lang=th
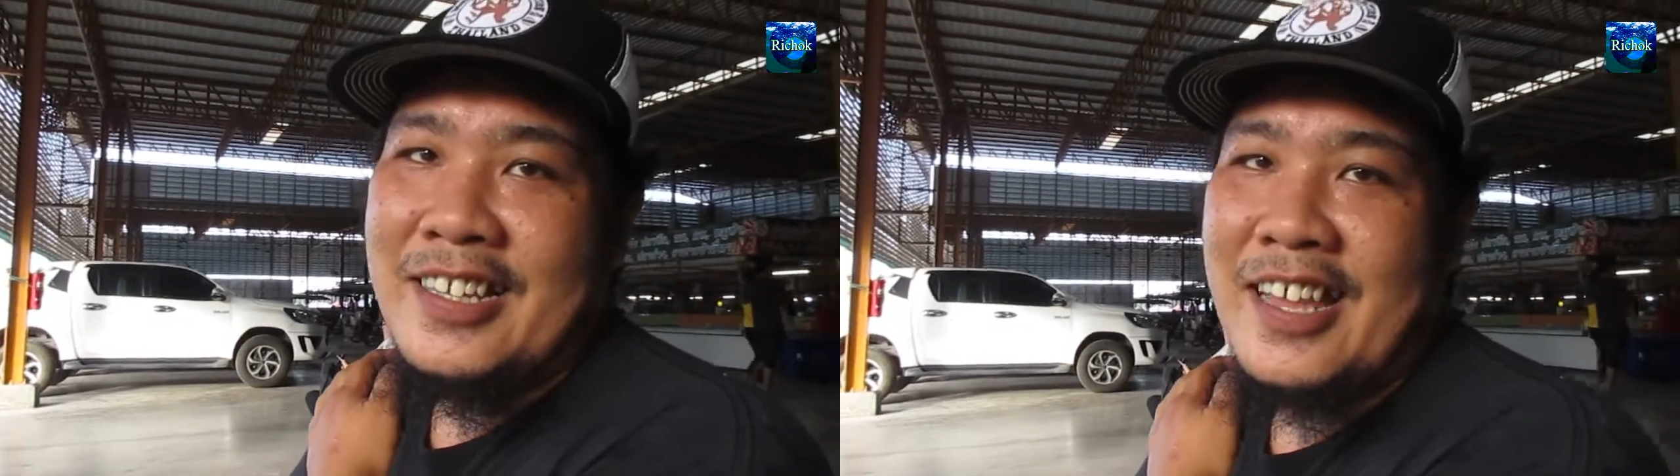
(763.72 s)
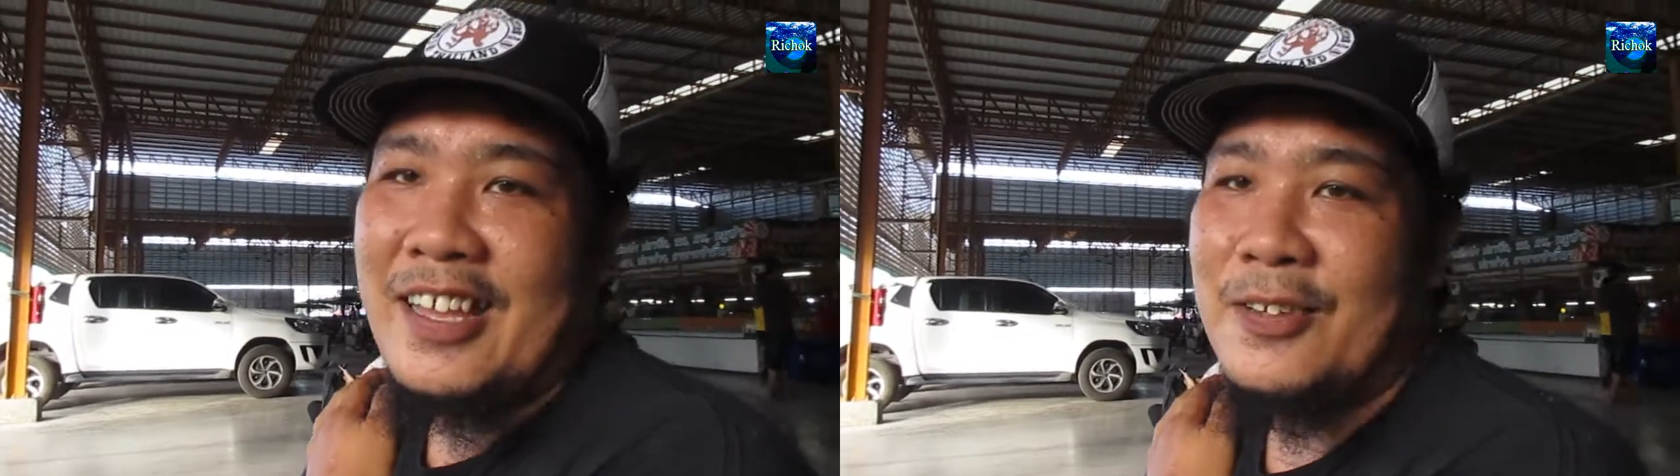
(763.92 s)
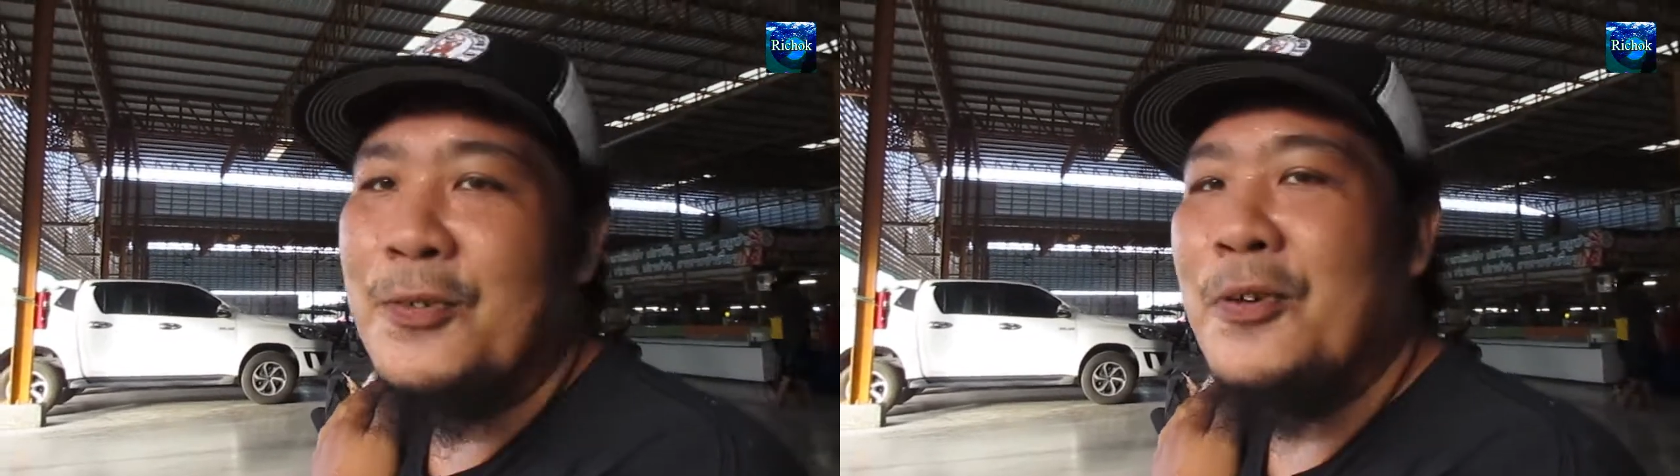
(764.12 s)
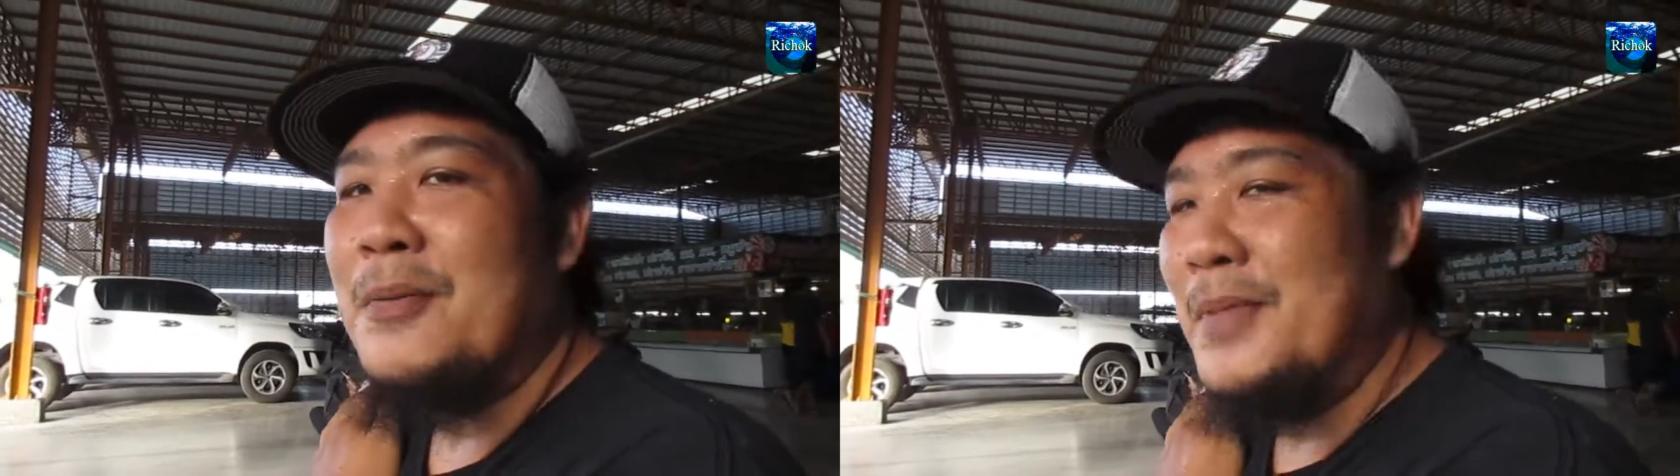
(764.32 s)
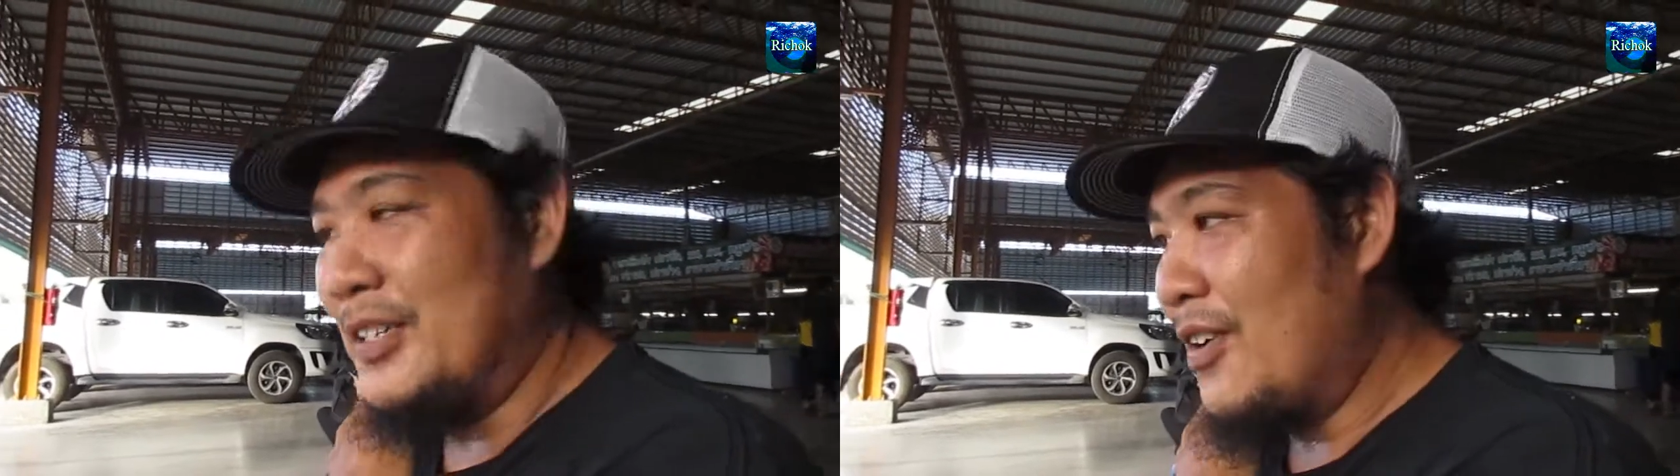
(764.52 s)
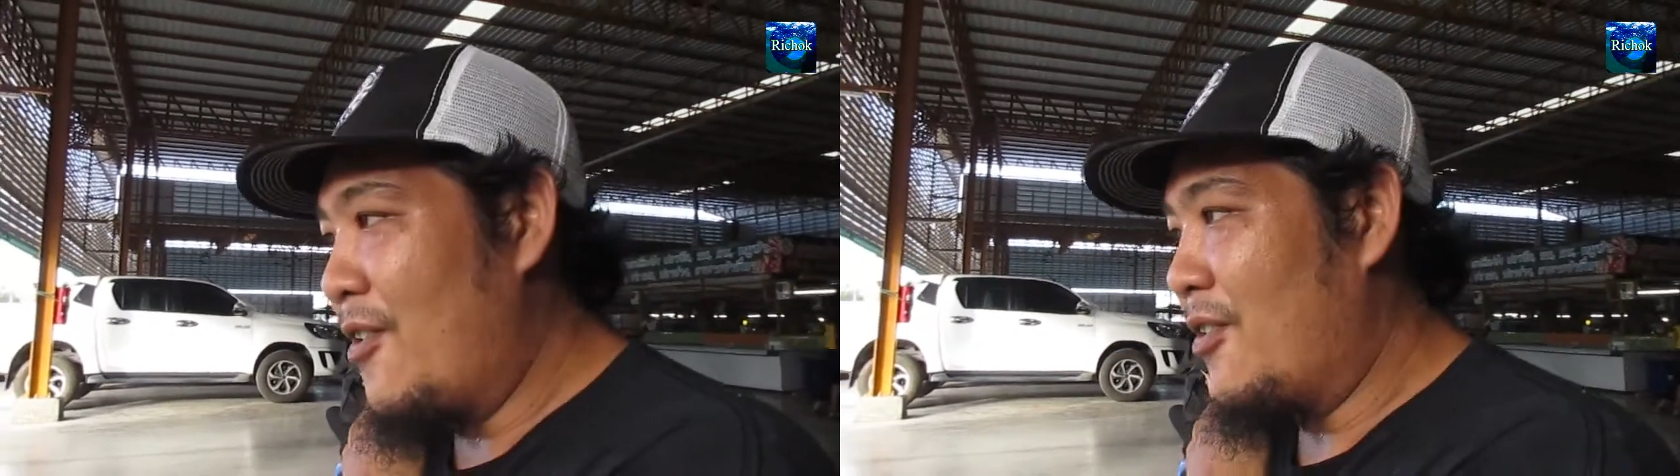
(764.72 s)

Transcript: ให้สู้กับเมืองนอ